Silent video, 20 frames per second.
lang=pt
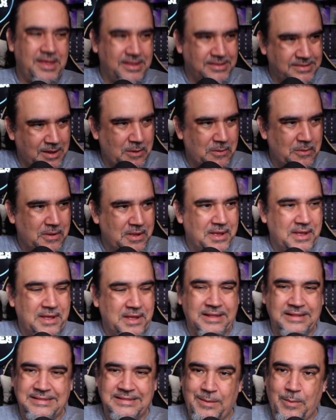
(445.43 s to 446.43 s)
Então,
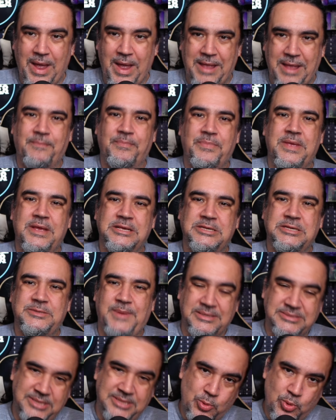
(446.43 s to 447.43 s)
tamo aí.
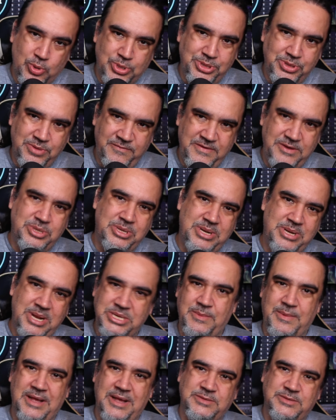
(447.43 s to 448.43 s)
Espero que vocês tenham curtido o vídeo.
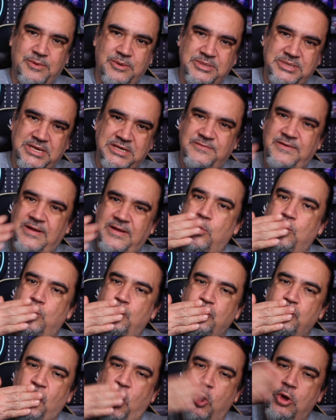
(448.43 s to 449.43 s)
Grande abraço pra vocês.
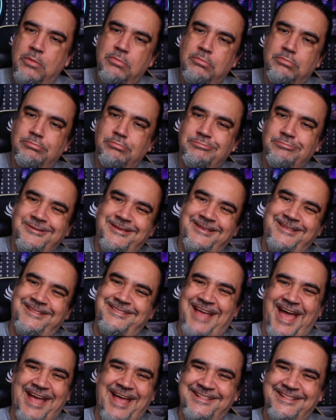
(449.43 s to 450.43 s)
Valeu.
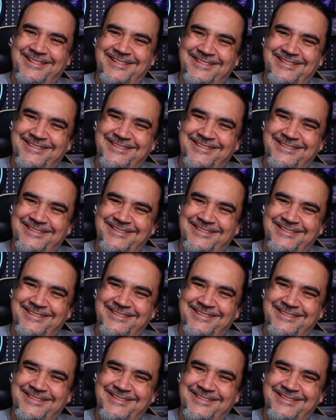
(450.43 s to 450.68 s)
Até.